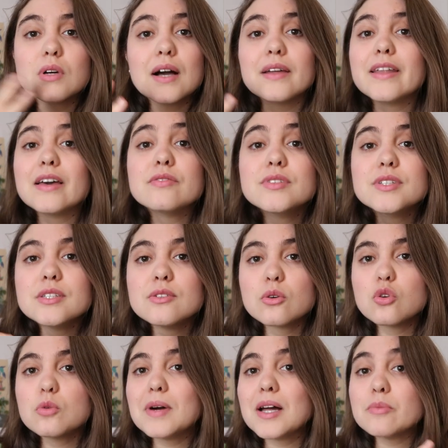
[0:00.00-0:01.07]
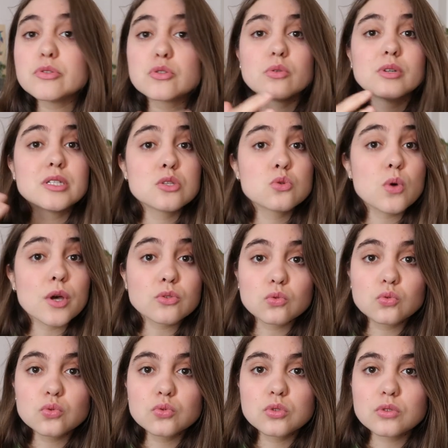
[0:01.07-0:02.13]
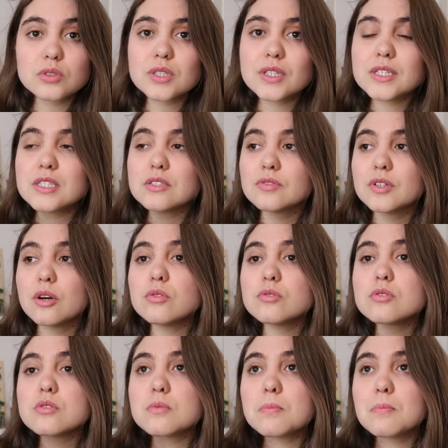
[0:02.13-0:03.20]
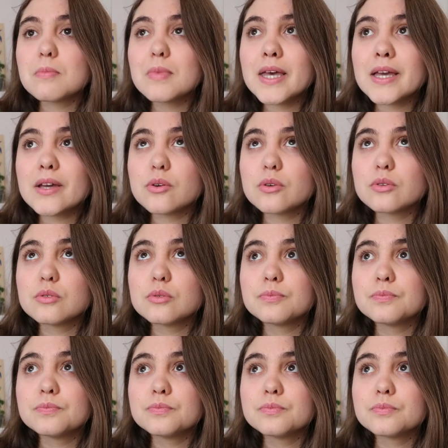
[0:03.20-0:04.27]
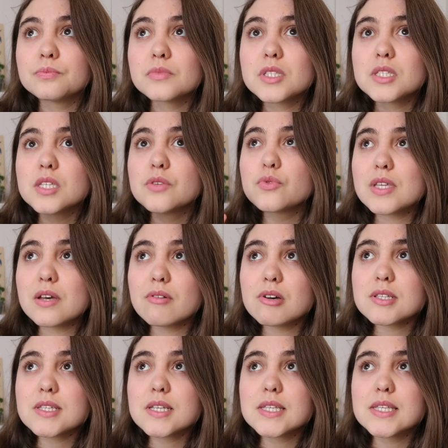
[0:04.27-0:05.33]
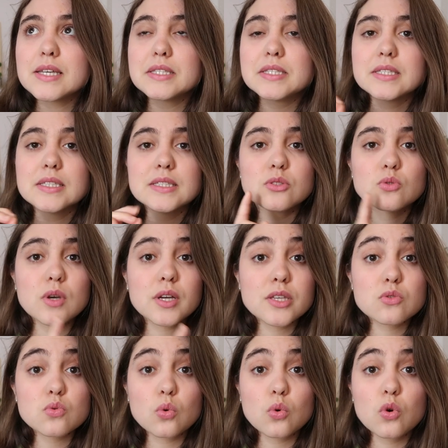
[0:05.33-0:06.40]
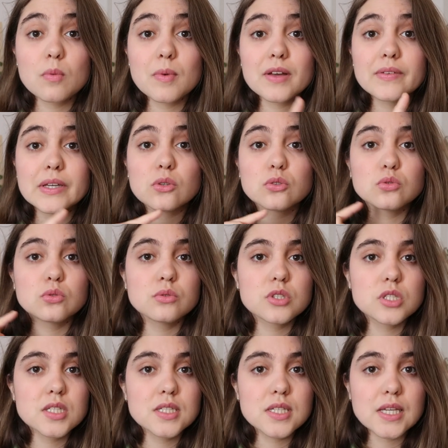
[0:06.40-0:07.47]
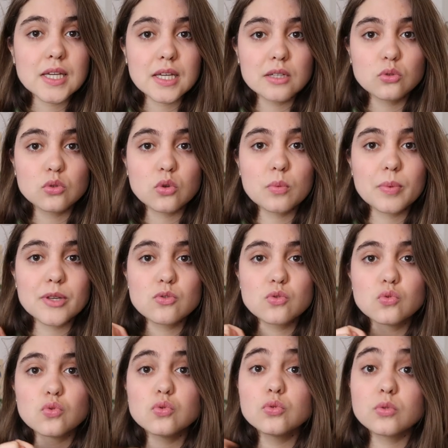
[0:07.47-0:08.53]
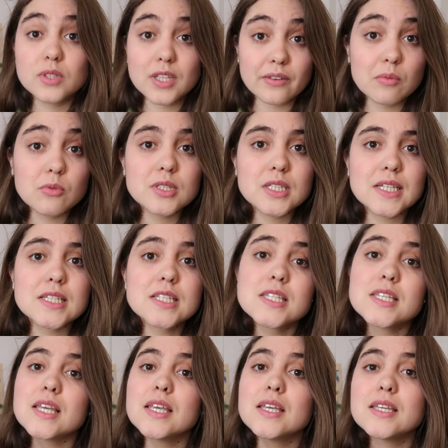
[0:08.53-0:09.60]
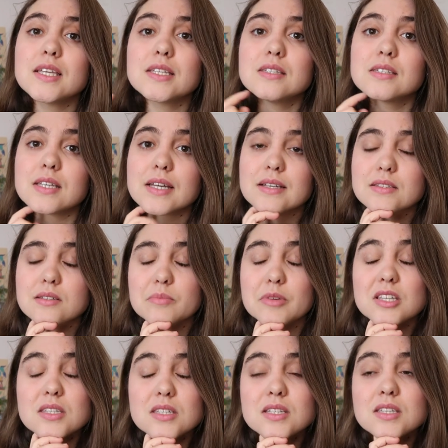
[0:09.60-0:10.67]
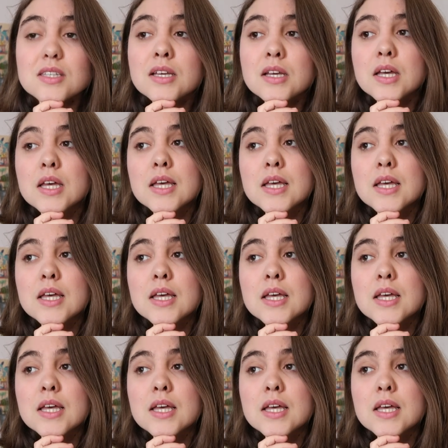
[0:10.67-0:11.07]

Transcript: un avis global puisque les histoires sont toutes très différentes, mais ce qu'il faut savoir c'est qu'il y a des histoires qui sont communs avec l'anthologie et d'autres pas du tout, donc il y a vraiment des récits inédits très sympathiques.